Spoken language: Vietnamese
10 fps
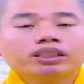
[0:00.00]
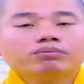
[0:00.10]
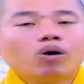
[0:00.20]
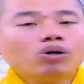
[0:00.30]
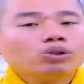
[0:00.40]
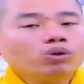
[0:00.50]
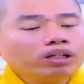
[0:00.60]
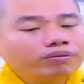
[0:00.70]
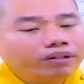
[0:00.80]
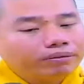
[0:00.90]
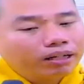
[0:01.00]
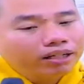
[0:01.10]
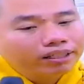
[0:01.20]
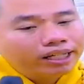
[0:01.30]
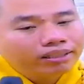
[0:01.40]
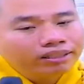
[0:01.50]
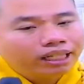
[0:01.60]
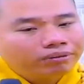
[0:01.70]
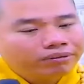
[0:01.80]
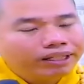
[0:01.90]
buông xuống cái việc mà người này hướng
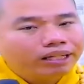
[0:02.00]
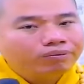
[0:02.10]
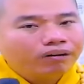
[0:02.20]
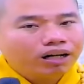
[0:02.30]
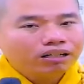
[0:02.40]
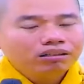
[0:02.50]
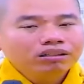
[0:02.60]
dẫn quý vị niệm phật